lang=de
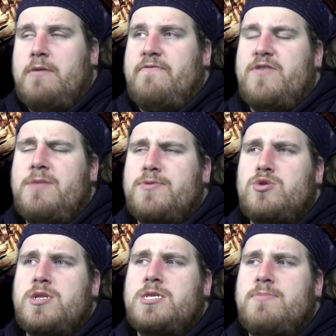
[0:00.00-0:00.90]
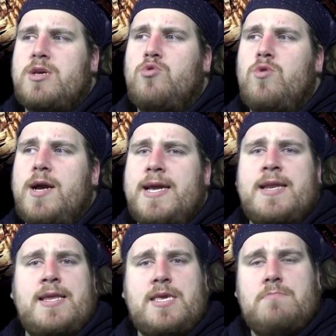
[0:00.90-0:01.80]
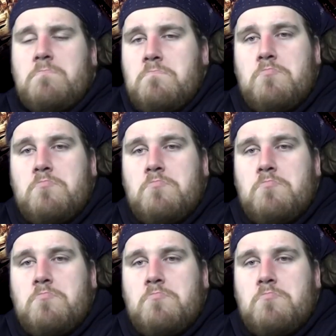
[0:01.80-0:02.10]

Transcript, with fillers: Finde ich persönlich ziemlich cool eigentlich.